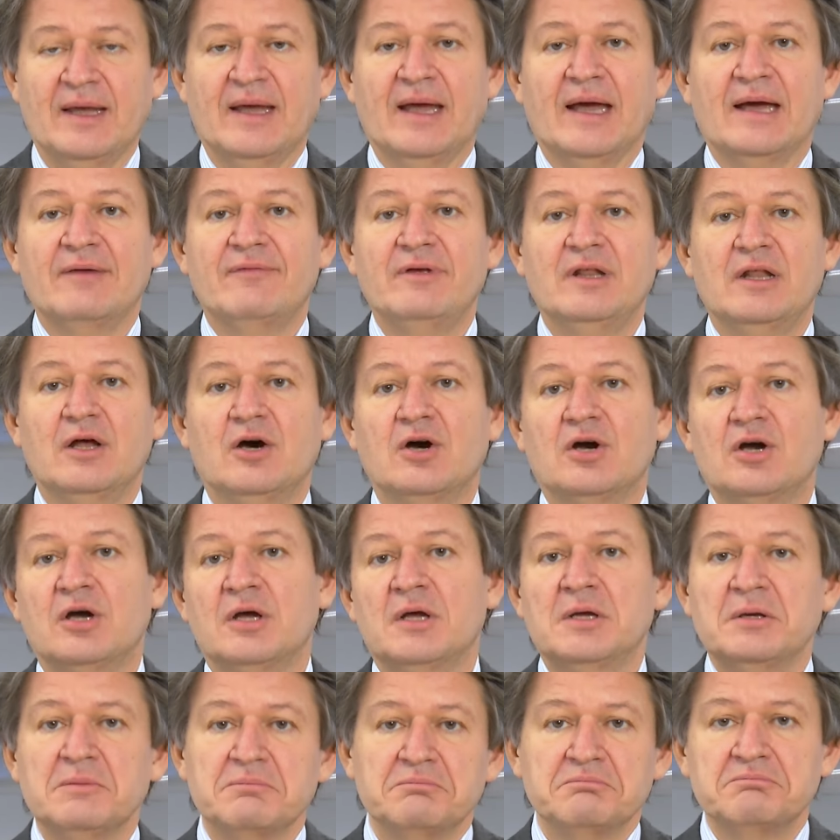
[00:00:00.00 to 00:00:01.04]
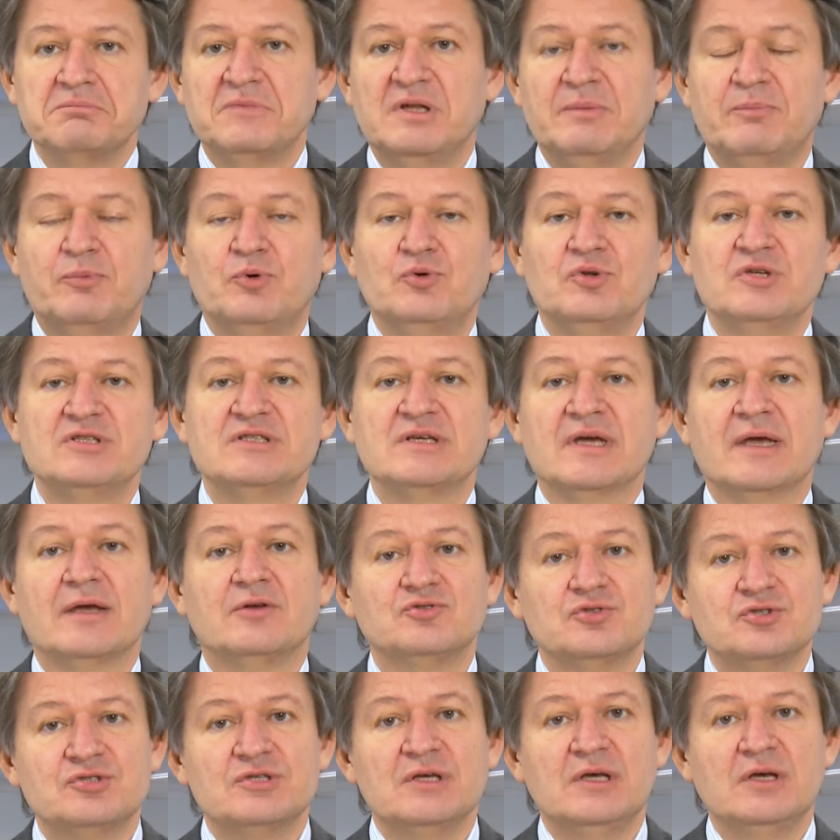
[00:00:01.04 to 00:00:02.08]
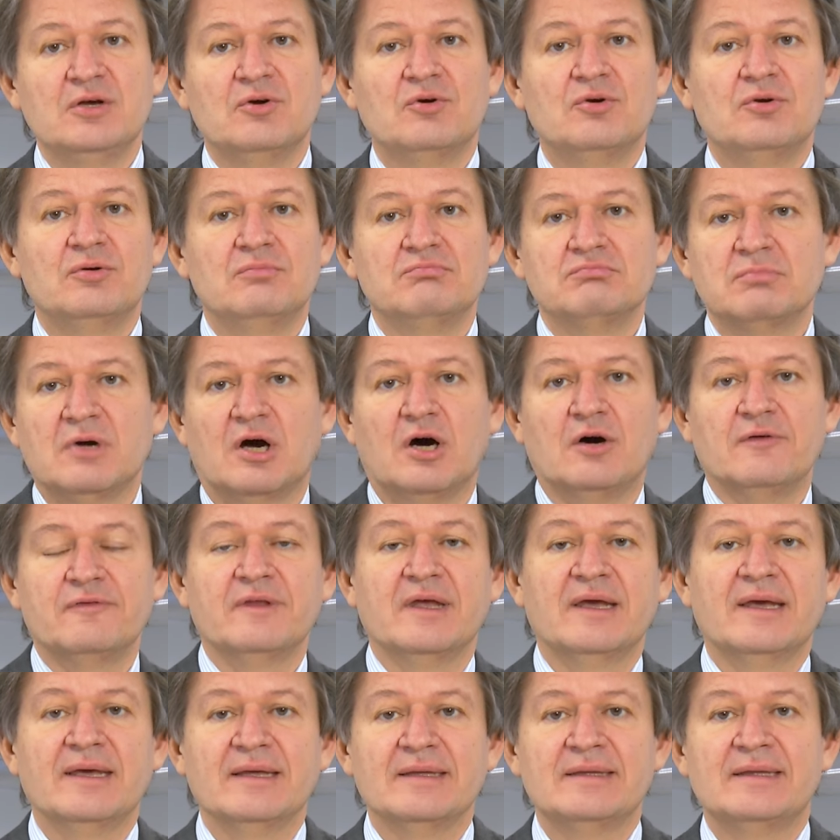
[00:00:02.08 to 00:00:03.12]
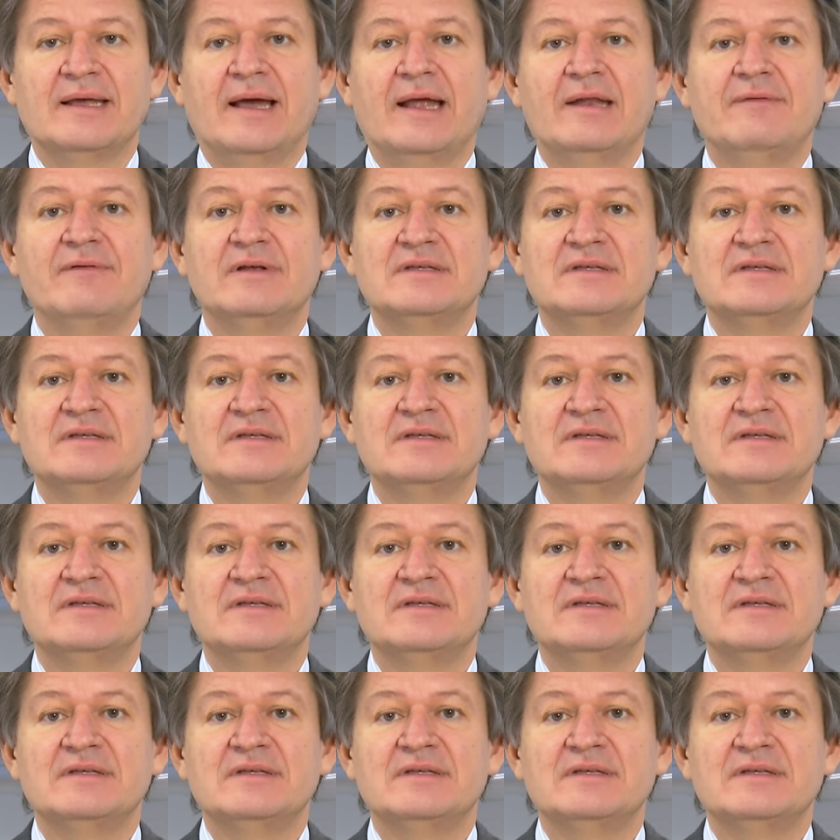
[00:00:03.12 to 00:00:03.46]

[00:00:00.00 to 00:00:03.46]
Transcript: Er will auch die Bundesregierung zu sich holen, Aufträge erteilen,